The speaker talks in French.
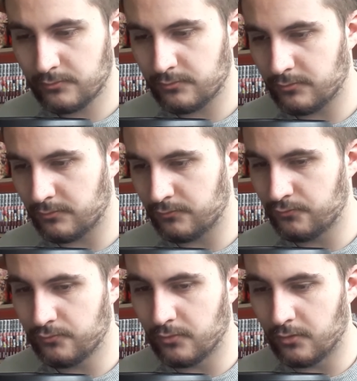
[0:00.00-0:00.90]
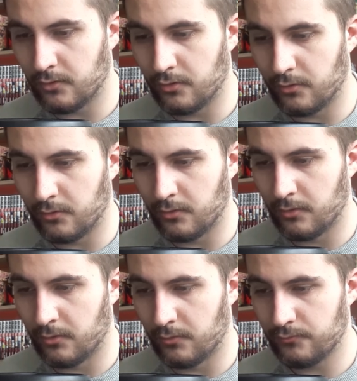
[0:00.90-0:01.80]
Mew ou,
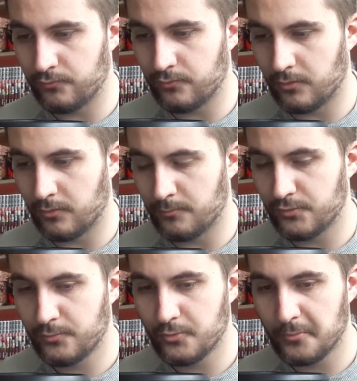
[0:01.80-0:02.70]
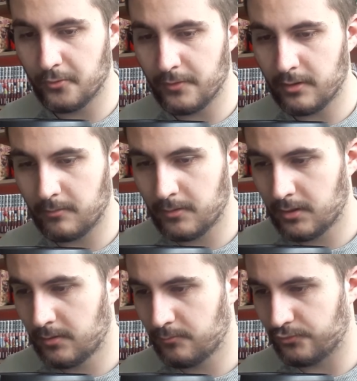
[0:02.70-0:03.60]
ou Mew Mew Power.
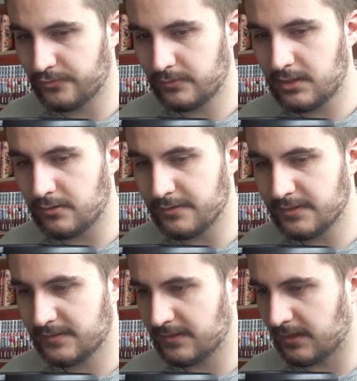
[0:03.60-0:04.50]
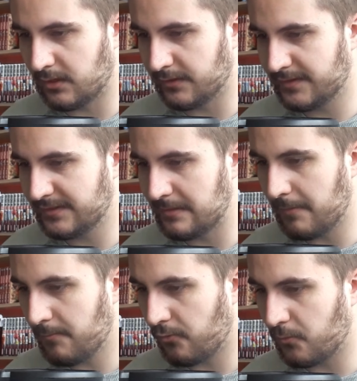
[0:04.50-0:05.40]
Pour ceux qui connaissent, alors ça c'est
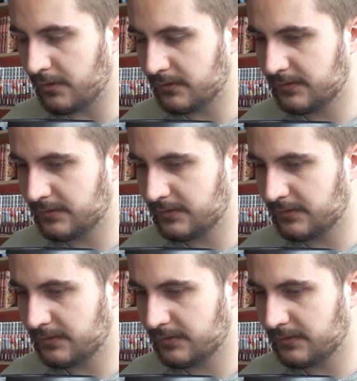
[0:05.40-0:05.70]
pas pour moi,